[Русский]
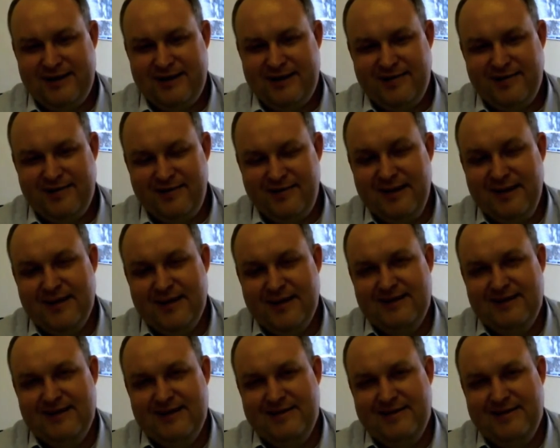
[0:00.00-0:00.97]
вы,
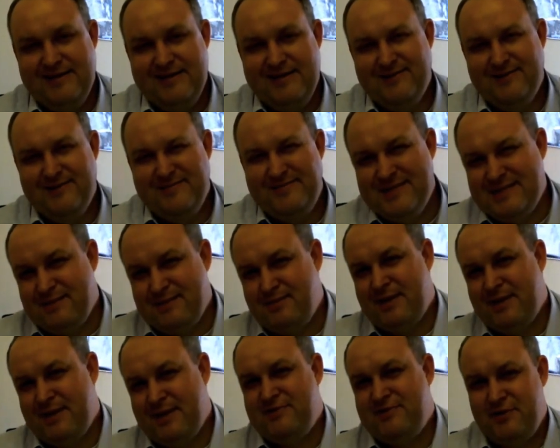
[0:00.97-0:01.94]
ну, не
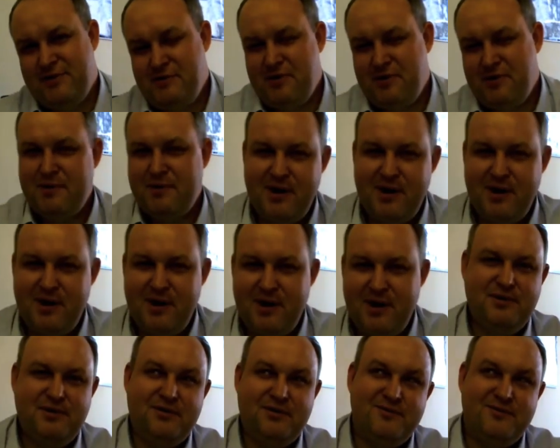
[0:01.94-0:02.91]
собрав свою
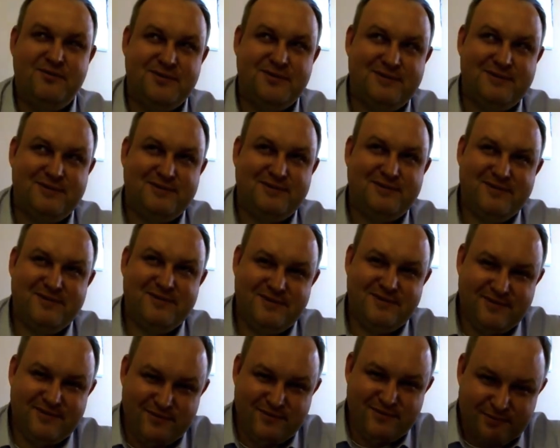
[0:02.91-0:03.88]
команду, вот
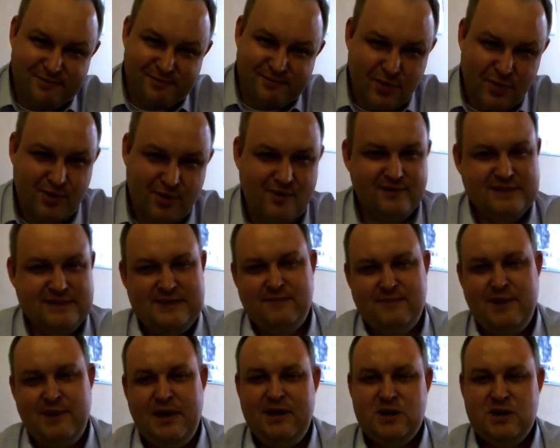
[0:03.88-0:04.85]
многого
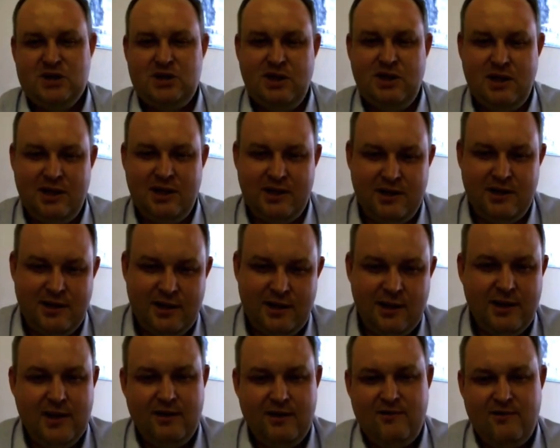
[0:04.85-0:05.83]
себя лишили и,
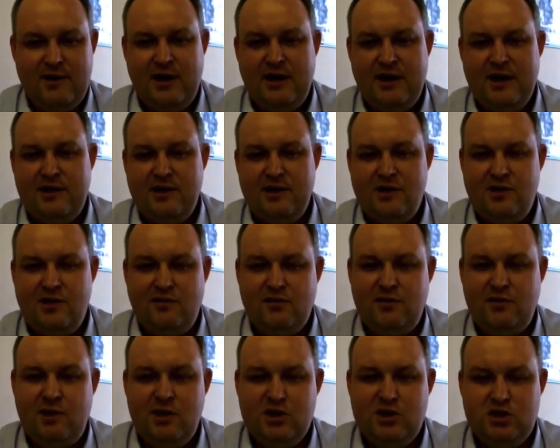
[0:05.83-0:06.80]
вероятно,
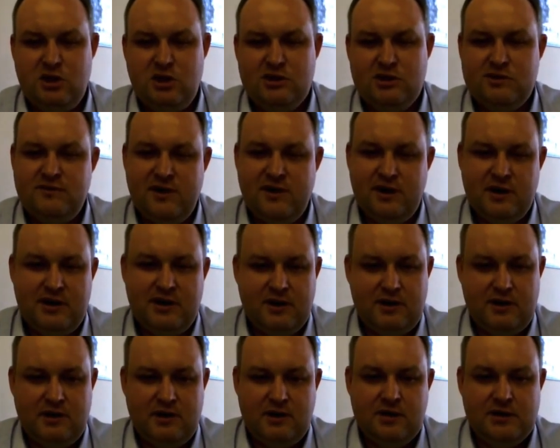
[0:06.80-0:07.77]
чего-то лишили
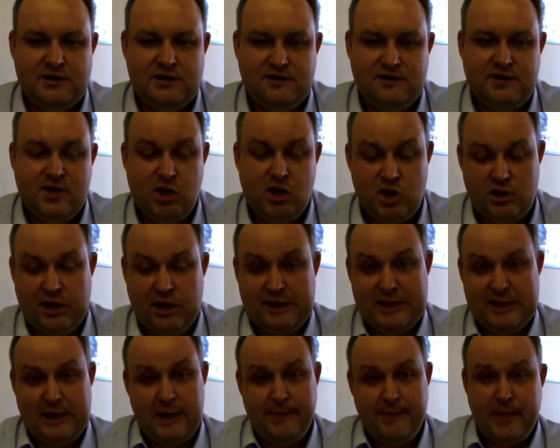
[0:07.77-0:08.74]
своих, э, своих
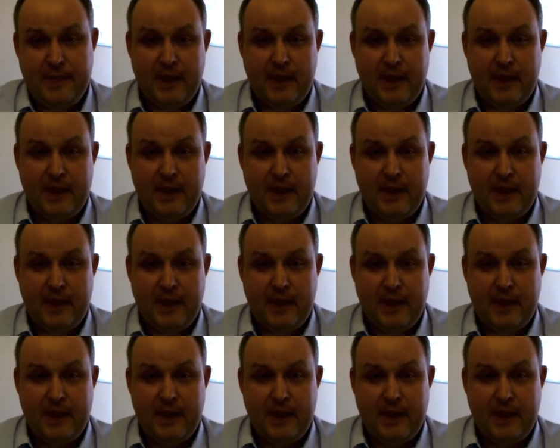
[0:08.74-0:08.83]
читателей.